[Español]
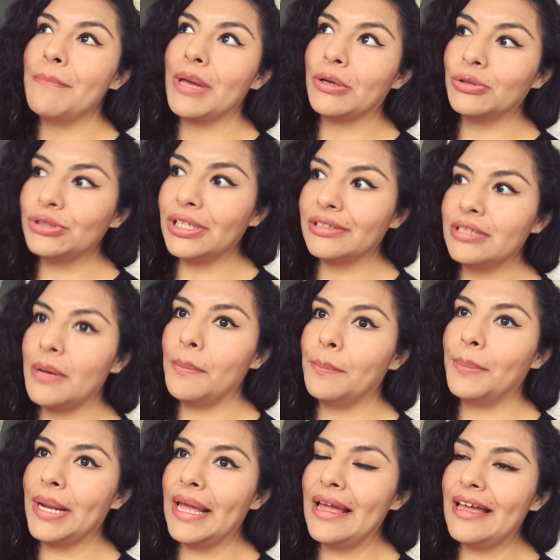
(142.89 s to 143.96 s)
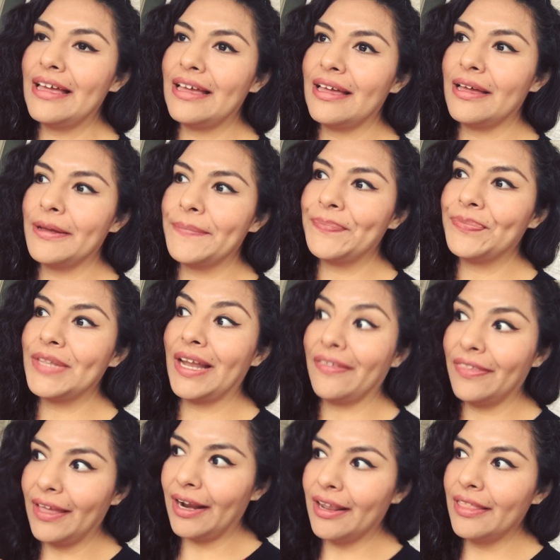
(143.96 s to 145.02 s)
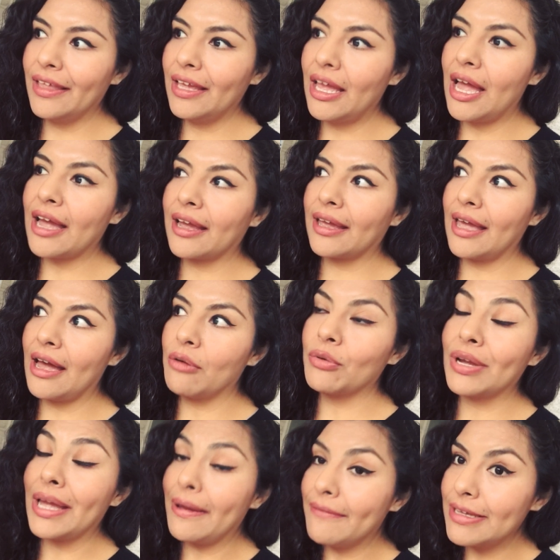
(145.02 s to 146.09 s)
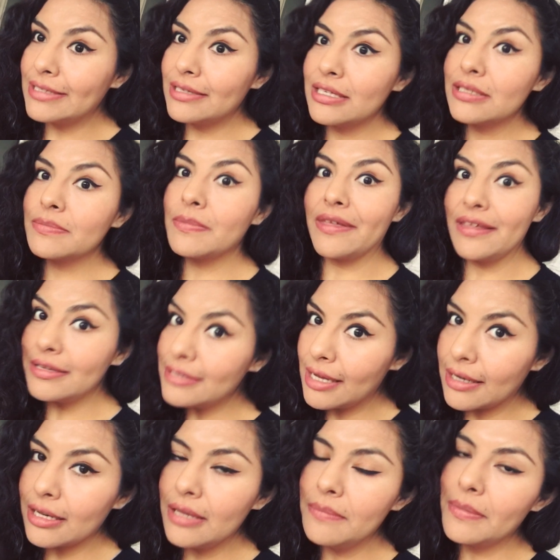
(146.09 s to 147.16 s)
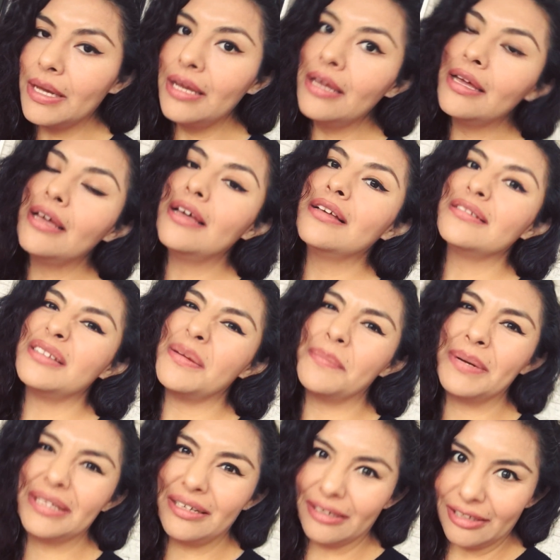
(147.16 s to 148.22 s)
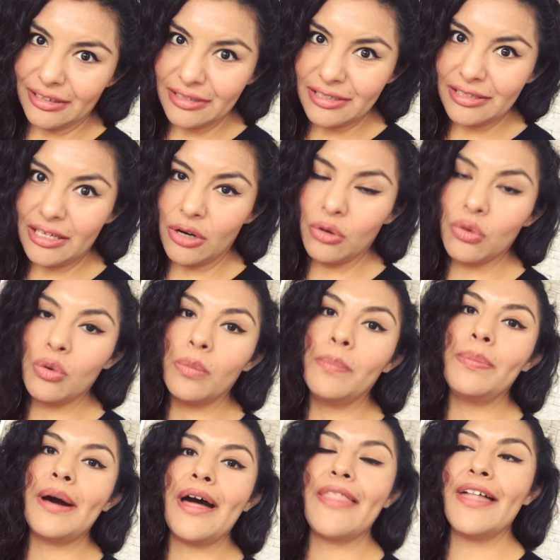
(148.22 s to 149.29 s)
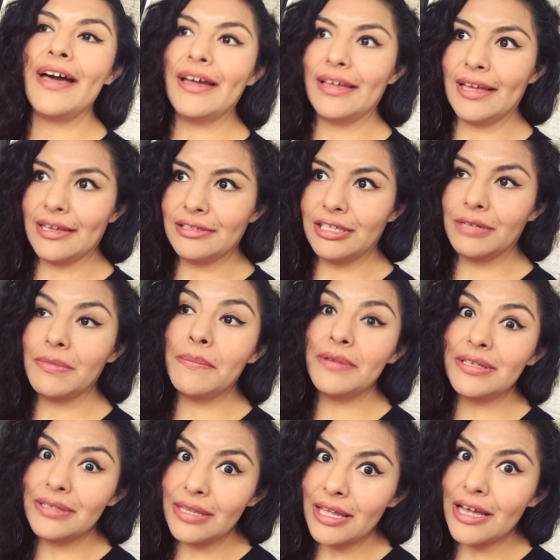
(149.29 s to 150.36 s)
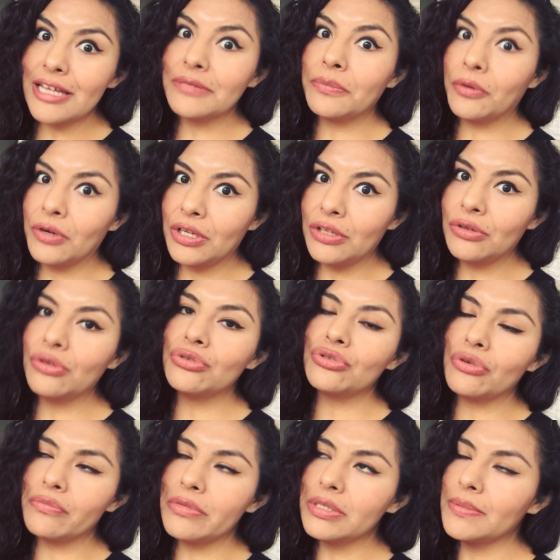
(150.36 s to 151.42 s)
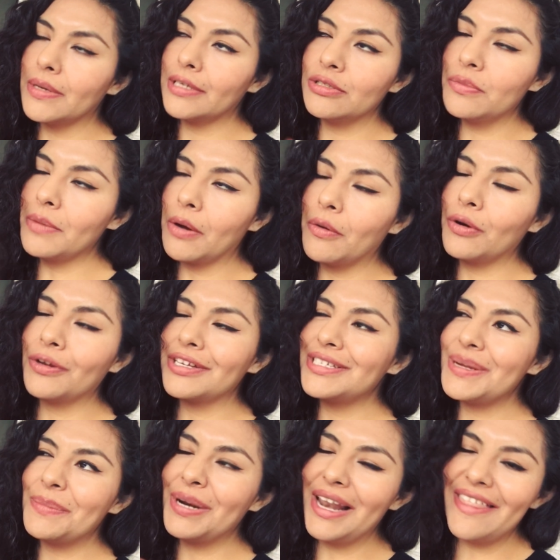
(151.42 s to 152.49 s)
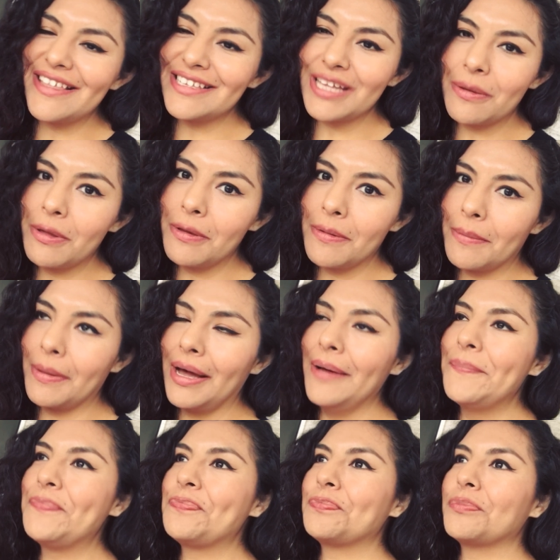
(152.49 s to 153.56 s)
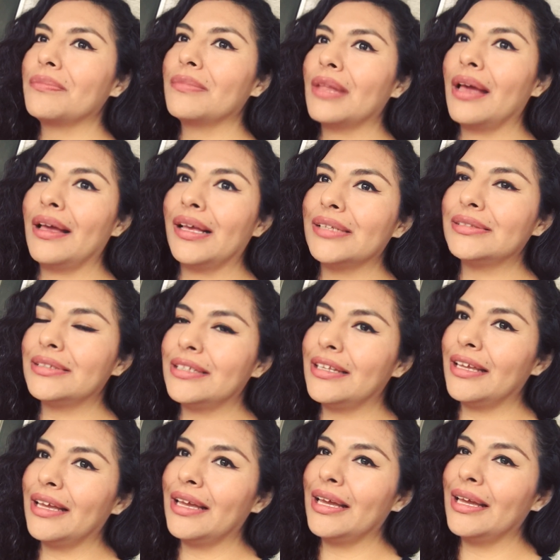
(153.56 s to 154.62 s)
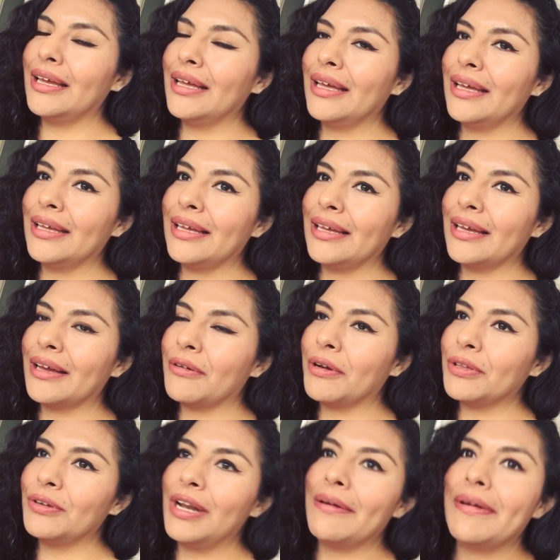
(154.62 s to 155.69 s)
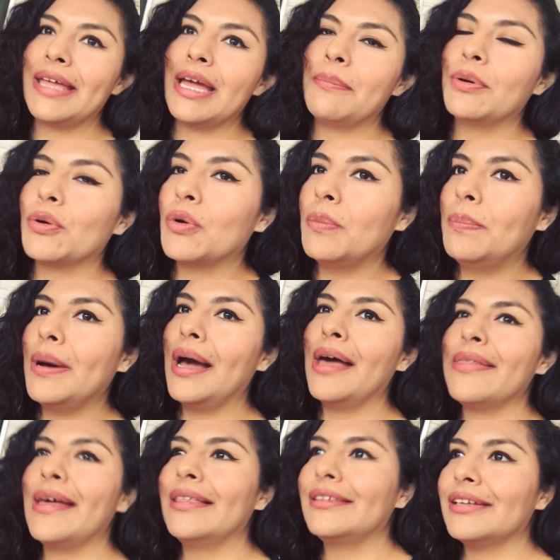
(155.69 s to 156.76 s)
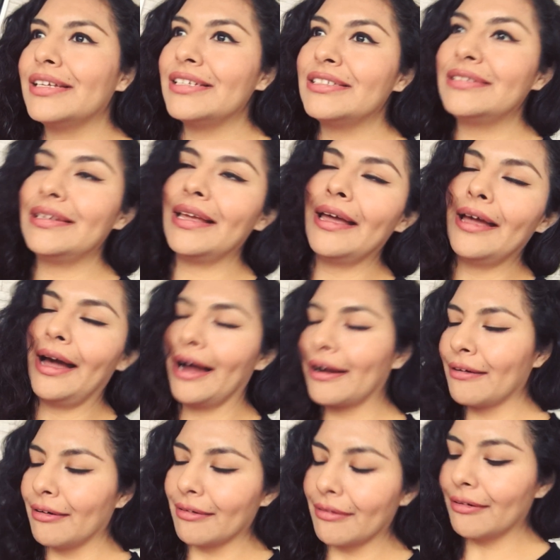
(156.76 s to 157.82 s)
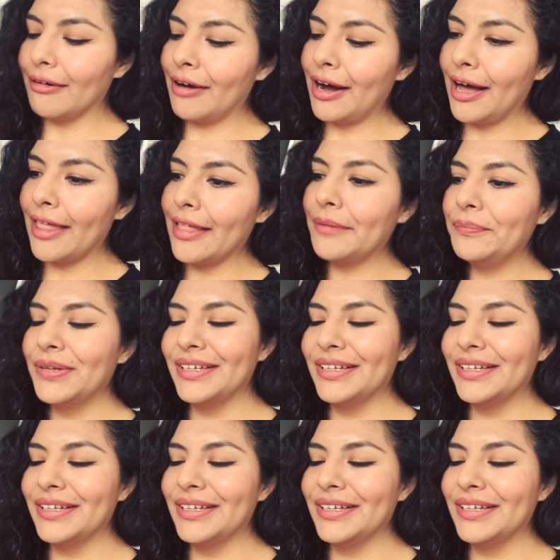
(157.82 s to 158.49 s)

Me gusta siempre em, tratar de eh, que aunque a veces me desanime, siempre tratar de estar ocupada y hacerme mis días bonitos yo misma. Eso me acuerdo que siempre le decía a mi mamá este, eh, cuando la veía preocupada, triste, acongojada.